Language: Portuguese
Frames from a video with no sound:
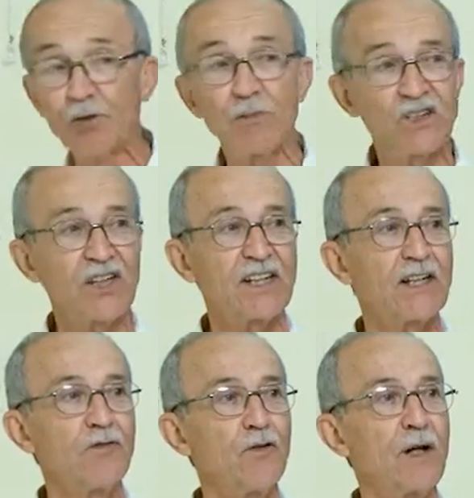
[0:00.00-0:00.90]
de uma
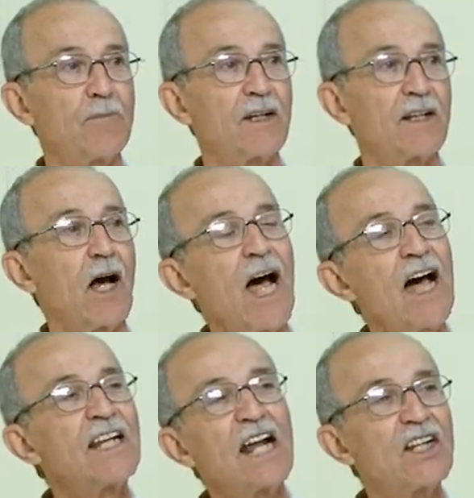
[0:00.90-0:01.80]
certa forma,
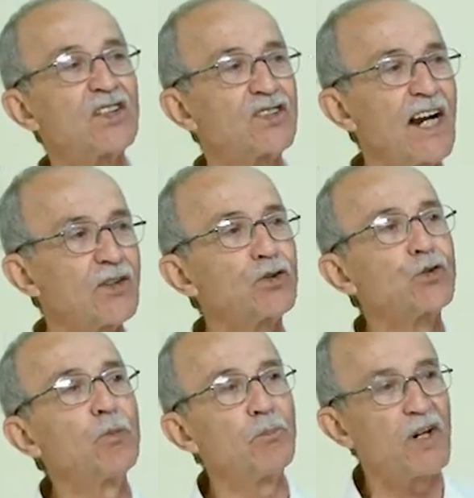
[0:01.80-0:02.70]
analisar
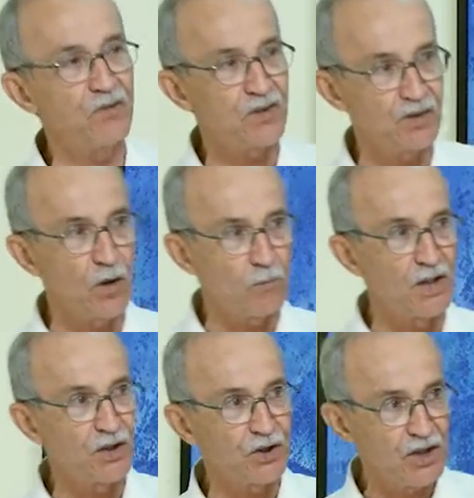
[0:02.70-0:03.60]

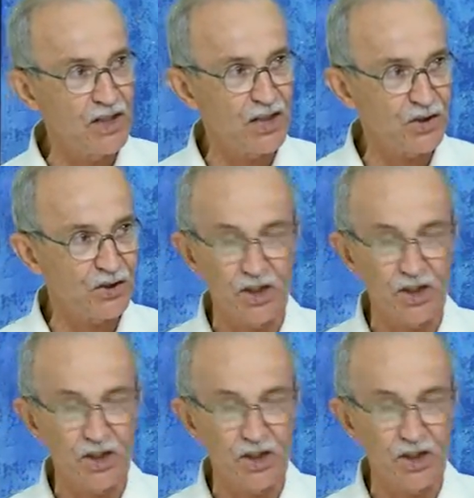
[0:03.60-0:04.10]
superficialmente nesse